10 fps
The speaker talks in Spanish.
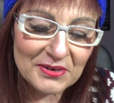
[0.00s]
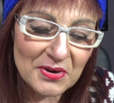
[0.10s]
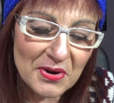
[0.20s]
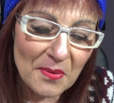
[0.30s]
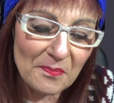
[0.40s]

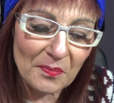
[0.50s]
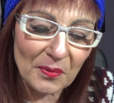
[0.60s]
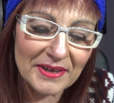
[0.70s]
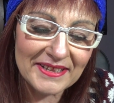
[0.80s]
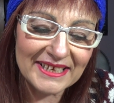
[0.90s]
No
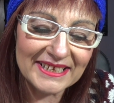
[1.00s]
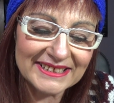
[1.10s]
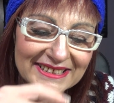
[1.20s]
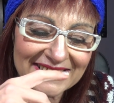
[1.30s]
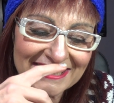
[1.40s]
puede
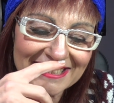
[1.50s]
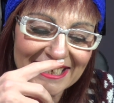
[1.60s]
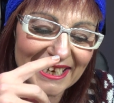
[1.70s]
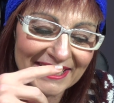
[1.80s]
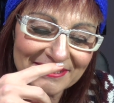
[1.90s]

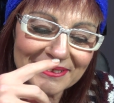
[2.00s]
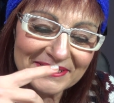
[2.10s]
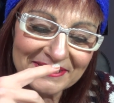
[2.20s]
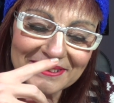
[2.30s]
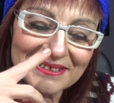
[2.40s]
ser.
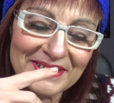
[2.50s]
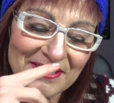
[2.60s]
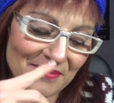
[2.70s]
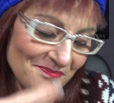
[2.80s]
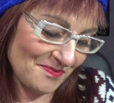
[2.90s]

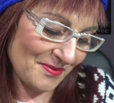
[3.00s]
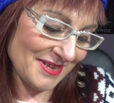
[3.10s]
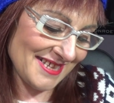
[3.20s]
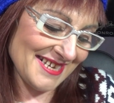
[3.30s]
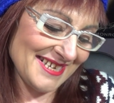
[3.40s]
No
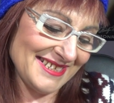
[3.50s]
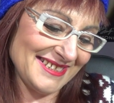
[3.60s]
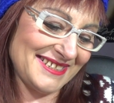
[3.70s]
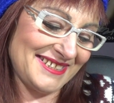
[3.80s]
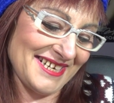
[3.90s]
puede
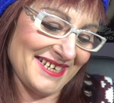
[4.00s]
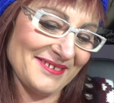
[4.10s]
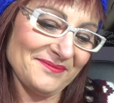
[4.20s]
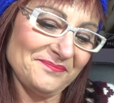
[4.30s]
ser.